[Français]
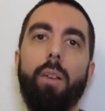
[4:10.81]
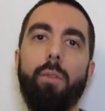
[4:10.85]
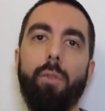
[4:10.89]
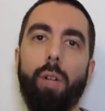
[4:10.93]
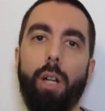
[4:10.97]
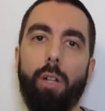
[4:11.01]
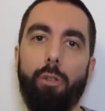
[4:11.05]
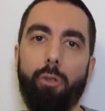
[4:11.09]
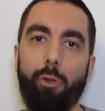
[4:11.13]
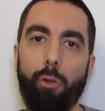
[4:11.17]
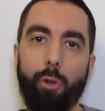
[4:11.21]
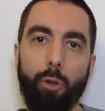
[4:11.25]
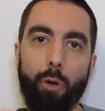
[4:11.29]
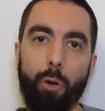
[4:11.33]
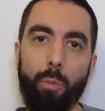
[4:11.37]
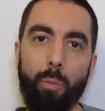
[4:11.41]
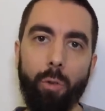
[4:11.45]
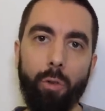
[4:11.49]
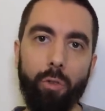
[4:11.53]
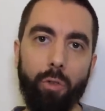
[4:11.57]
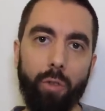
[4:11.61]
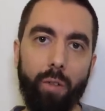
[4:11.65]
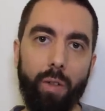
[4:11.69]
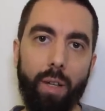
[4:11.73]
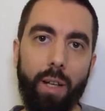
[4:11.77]
Voilà, je
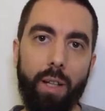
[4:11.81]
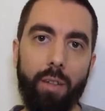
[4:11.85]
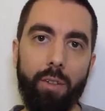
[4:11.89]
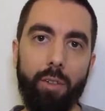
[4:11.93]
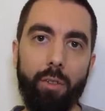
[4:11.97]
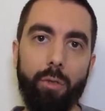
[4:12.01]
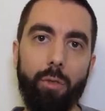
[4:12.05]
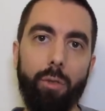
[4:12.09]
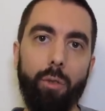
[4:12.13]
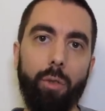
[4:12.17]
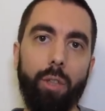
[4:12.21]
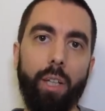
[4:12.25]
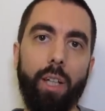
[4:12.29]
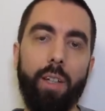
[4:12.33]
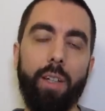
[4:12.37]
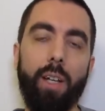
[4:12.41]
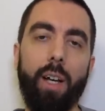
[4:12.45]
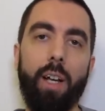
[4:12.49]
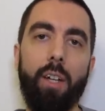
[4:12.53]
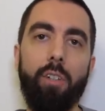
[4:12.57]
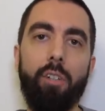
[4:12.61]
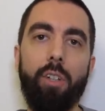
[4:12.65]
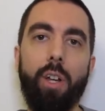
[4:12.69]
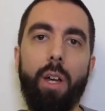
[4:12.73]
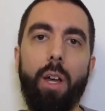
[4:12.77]
commente la note de
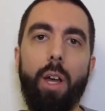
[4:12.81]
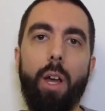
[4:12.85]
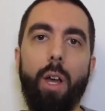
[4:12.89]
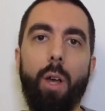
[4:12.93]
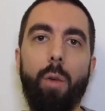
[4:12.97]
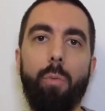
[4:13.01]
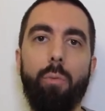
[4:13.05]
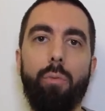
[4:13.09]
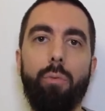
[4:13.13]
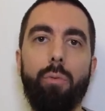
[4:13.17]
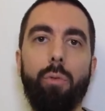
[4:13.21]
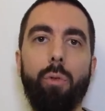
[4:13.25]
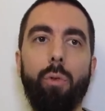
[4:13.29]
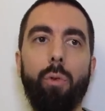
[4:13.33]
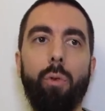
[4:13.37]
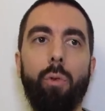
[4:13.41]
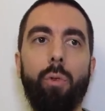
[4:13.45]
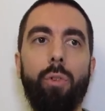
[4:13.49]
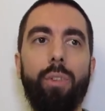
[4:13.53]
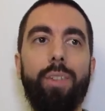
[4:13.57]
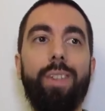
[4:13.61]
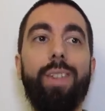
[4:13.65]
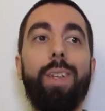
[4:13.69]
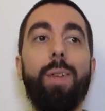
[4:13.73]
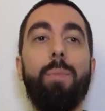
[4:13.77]
cadrage
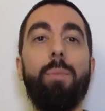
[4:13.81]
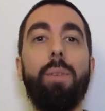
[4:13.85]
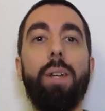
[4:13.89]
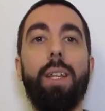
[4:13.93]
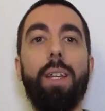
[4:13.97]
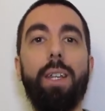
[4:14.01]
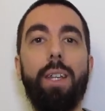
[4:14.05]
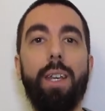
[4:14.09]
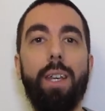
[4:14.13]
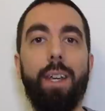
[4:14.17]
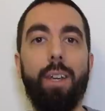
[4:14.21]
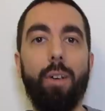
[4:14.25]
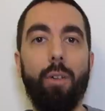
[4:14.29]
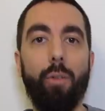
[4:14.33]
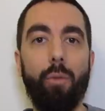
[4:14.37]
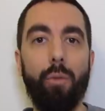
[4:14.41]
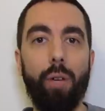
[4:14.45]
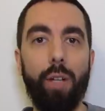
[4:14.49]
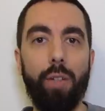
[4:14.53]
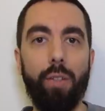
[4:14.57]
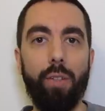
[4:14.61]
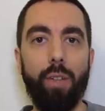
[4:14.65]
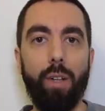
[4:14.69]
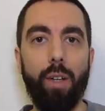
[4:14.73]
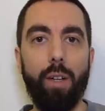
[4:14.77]
pour déblayer en
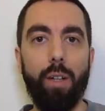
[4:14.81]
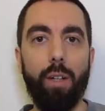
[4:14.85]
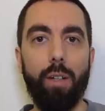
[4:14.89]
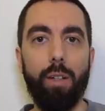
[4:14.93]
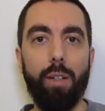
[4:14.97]
fait.